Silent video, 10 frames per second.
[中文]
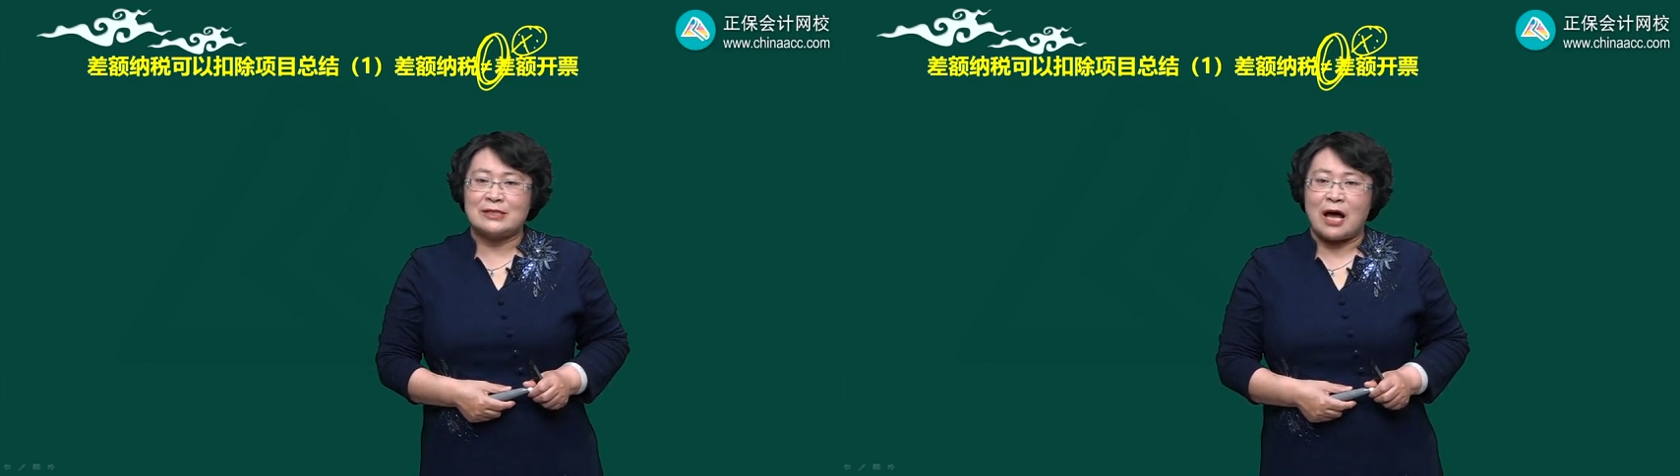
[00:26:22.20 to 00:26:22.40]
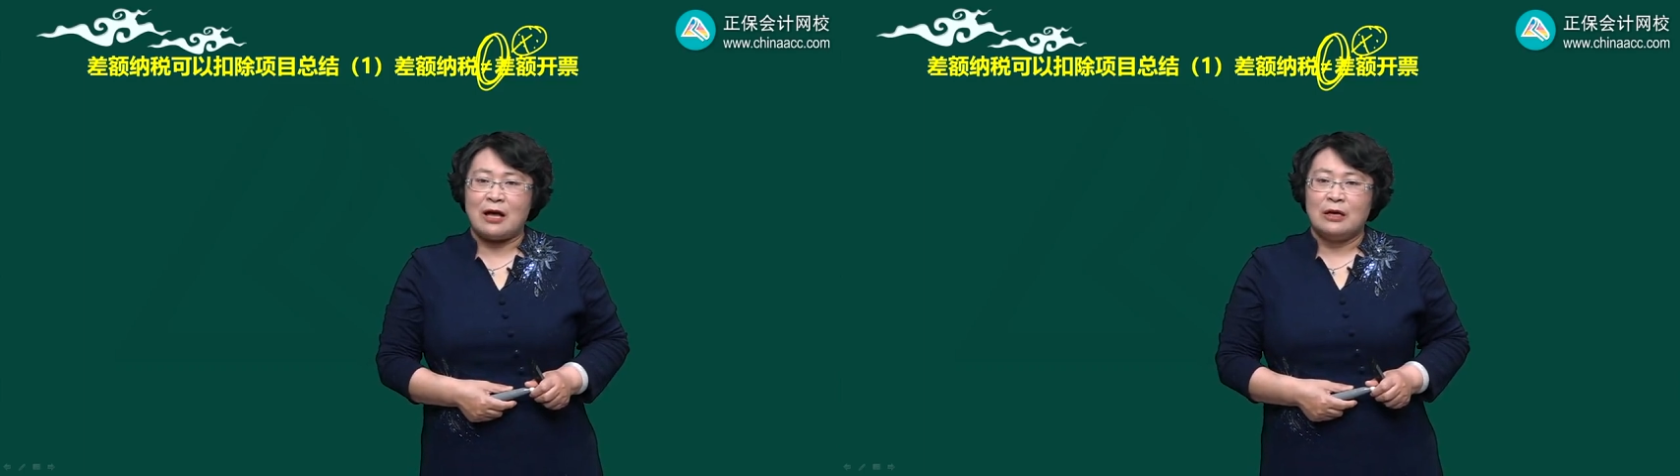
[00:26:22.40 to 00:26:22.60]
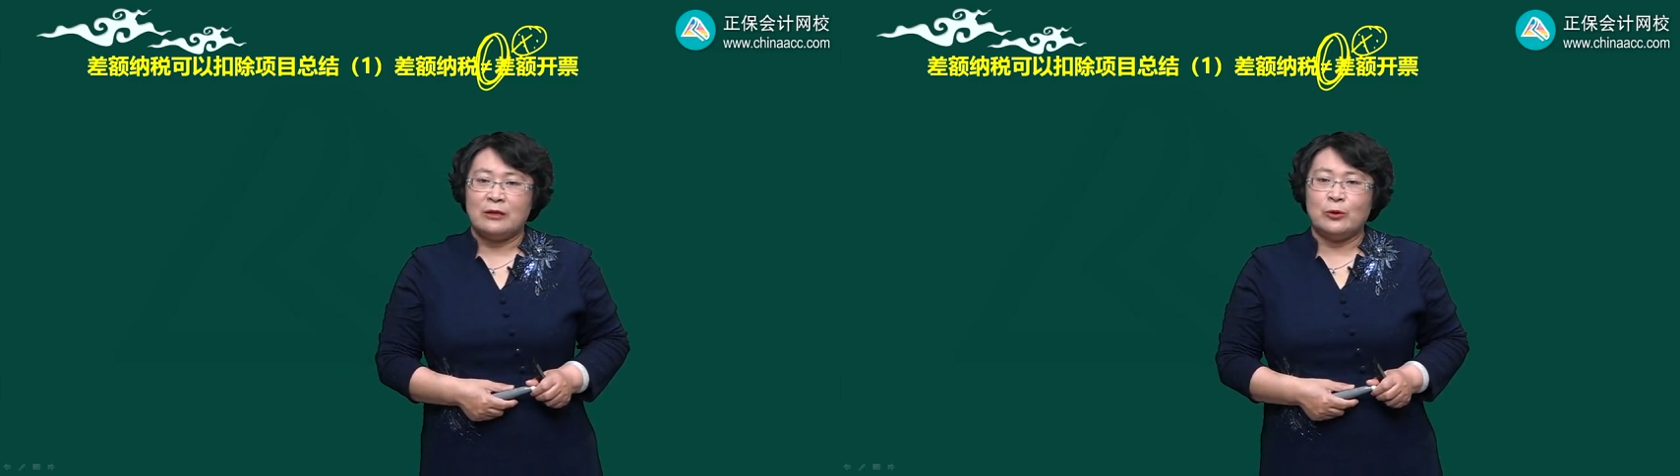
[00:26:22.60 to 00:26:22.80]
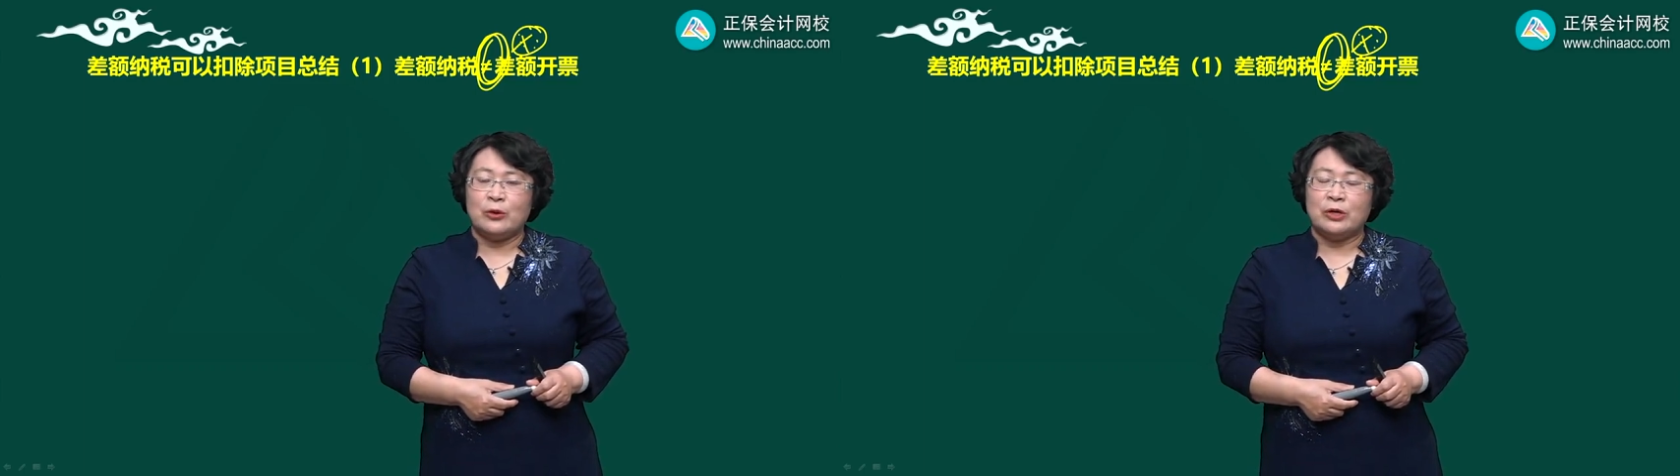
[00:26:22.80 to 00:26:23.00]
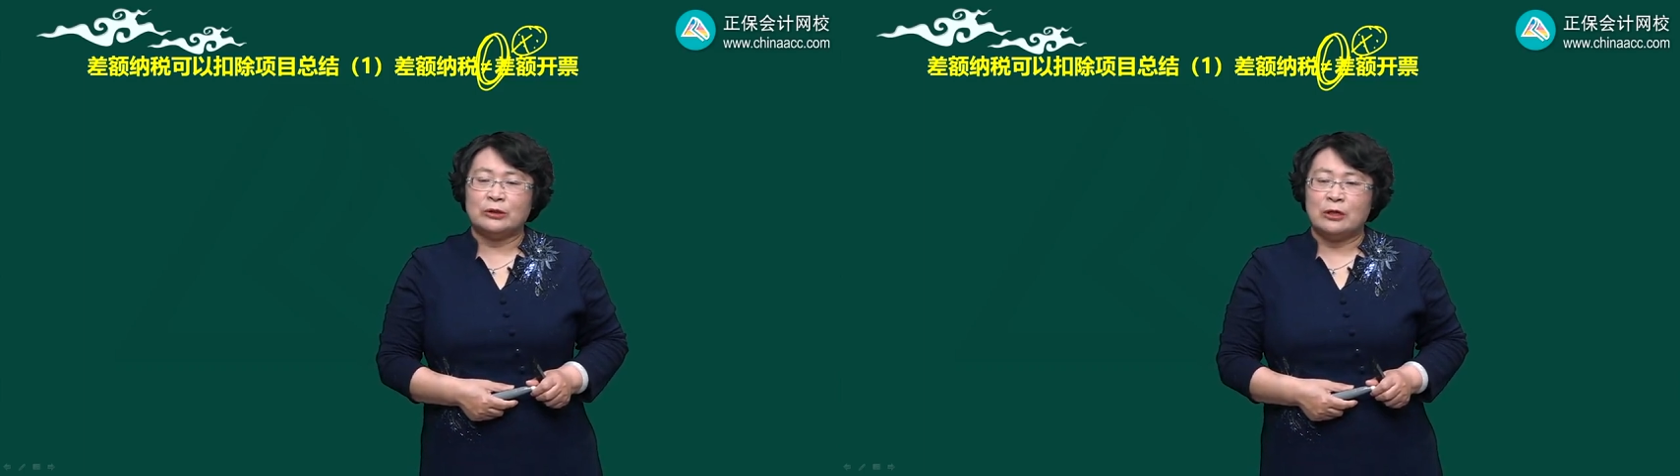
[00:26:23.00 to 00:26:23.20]
下，有
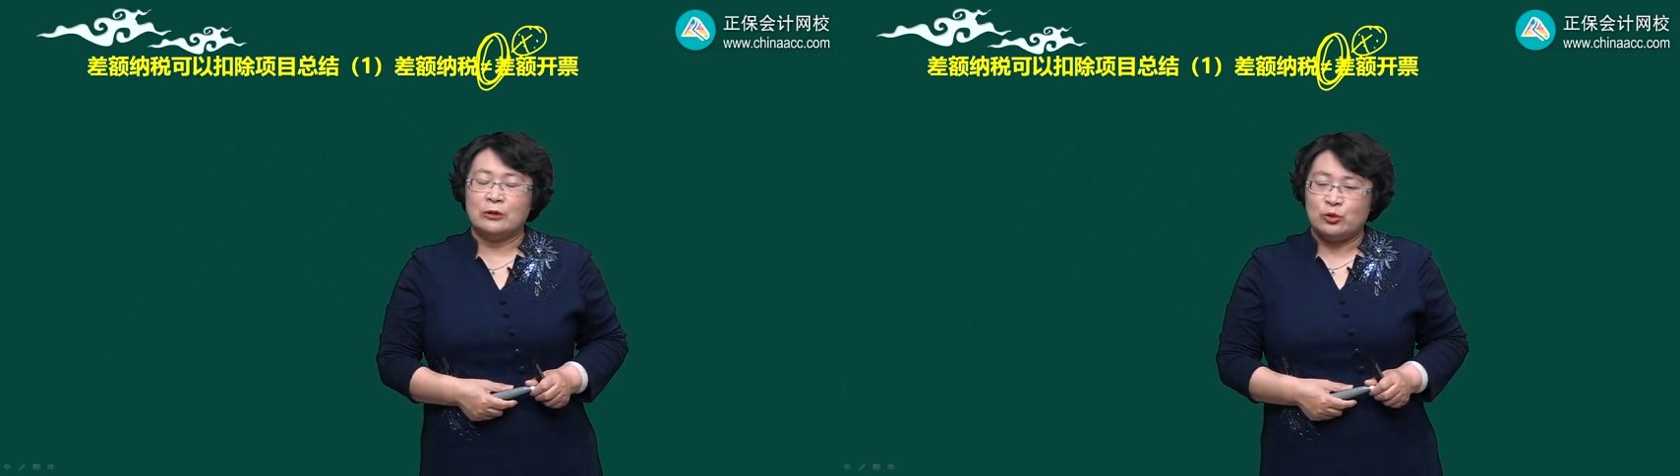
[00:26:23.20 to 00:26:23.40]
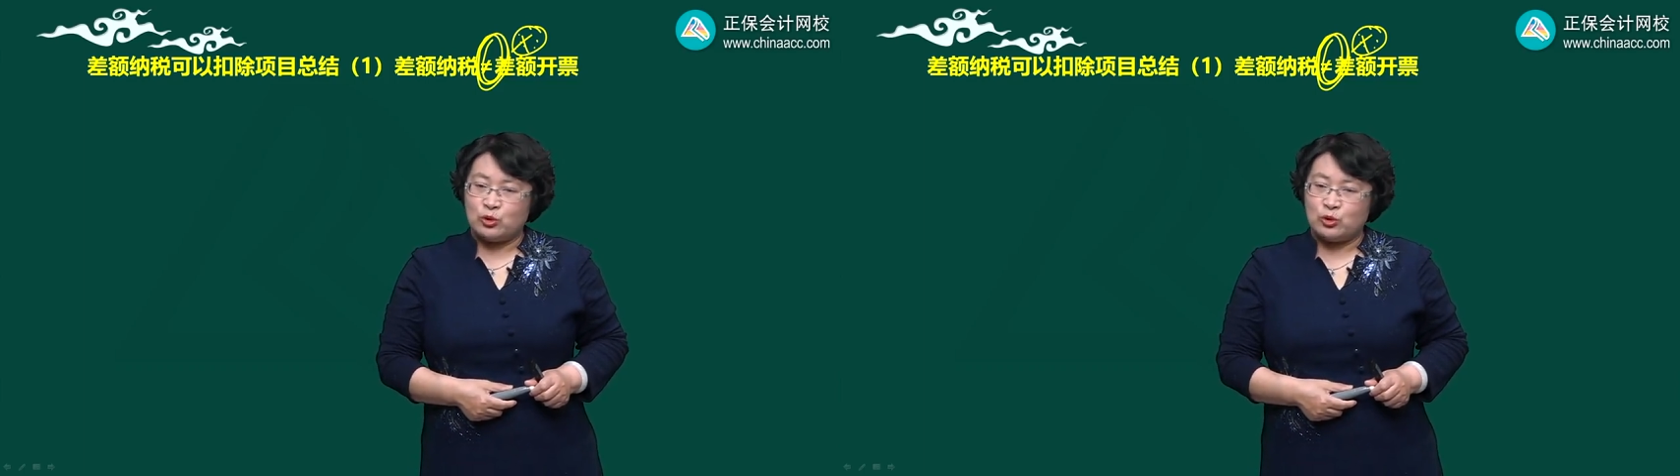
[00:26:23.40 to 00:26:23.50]
可能